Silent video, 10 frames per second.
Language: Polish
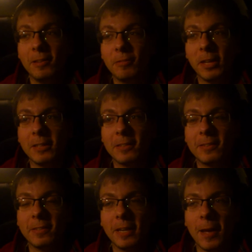
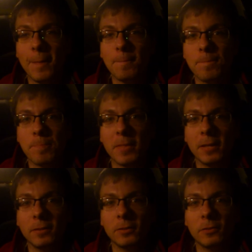więc e,
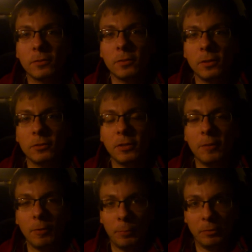co
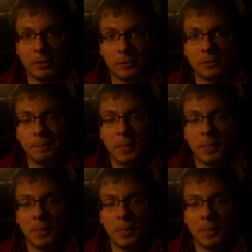chciałem Wam powiedzieć.